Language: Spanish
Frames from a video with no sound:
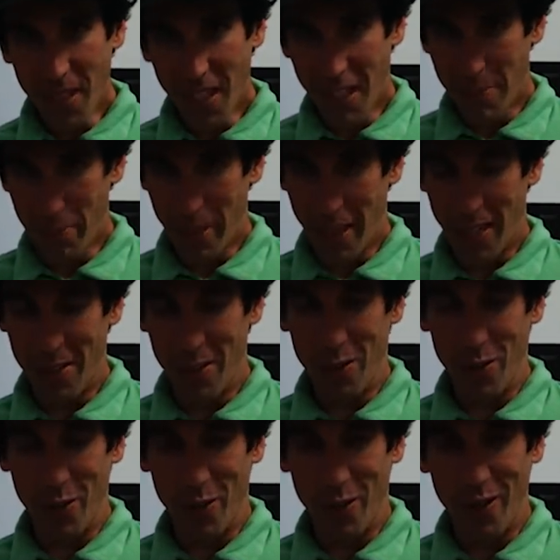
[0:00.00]

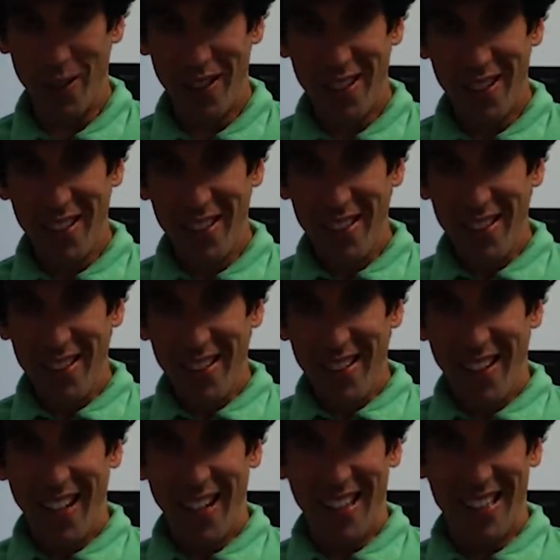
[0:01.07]
esperando
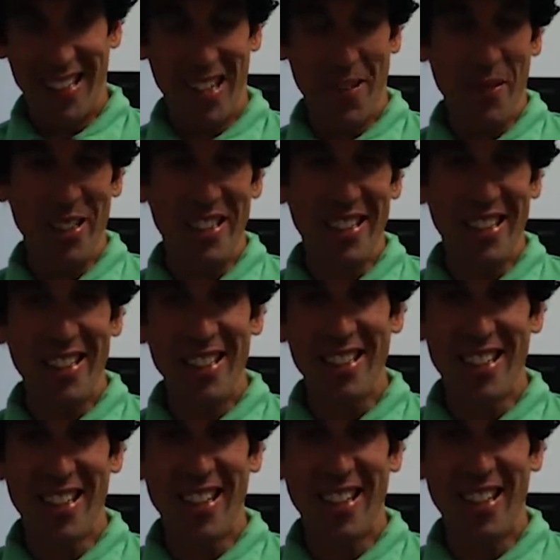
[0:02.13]
las etapas
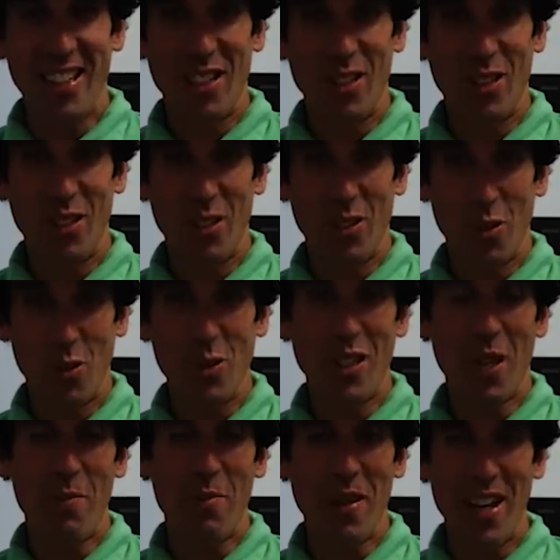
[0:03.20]
siguientes que nos
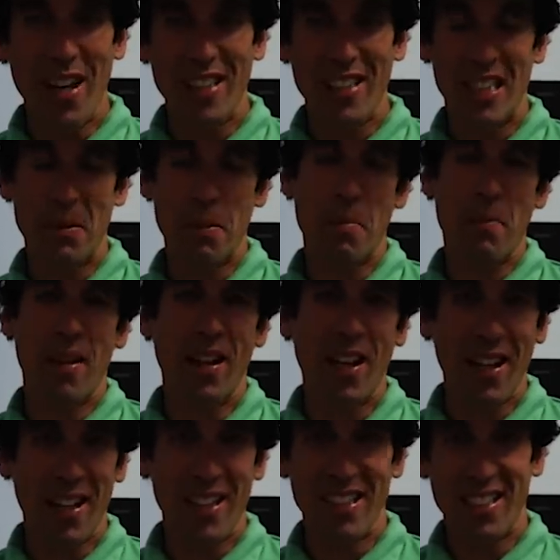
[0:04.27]
gustan más, etapas más
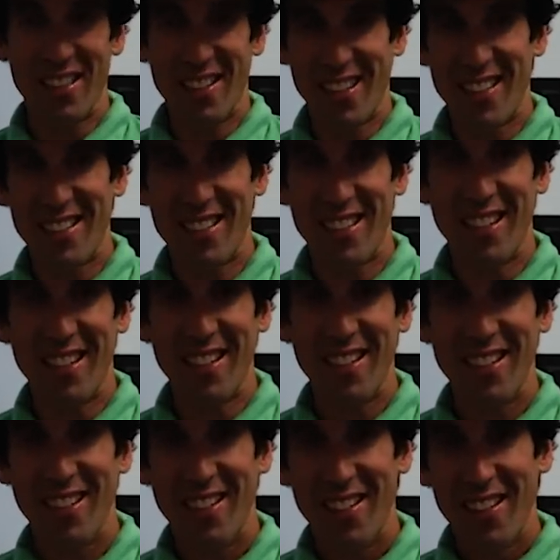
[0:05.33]
largas de
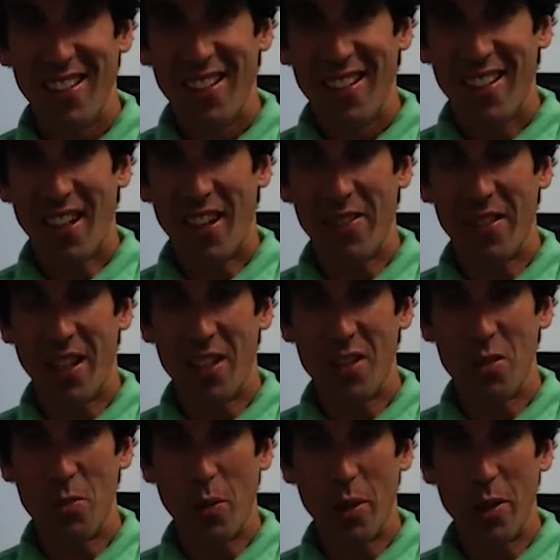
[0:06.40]
desgaste, que al final
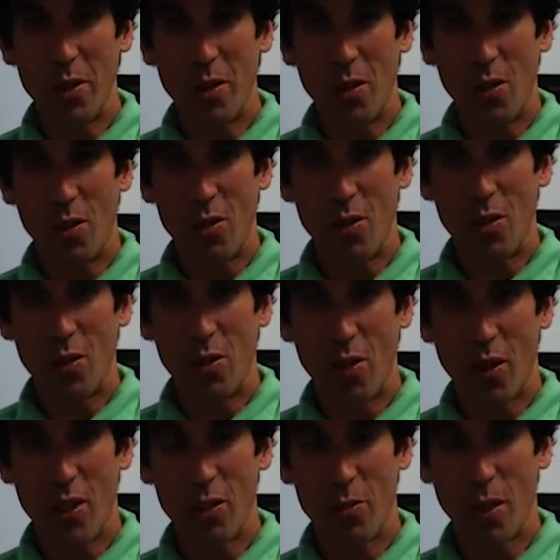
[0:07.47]
es un poquito
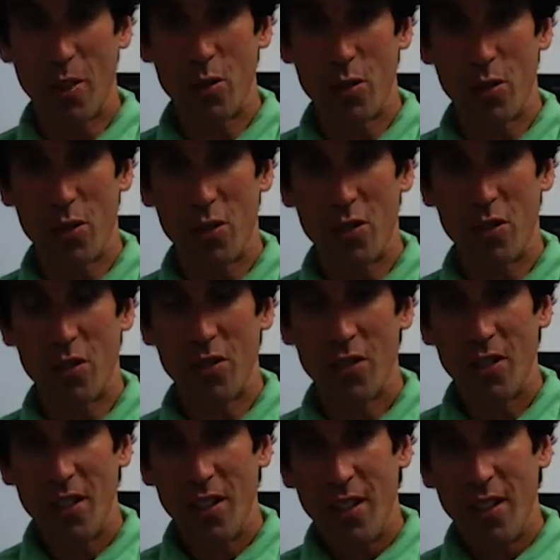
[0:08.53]
lo, que nos va a nosotros, ¿no?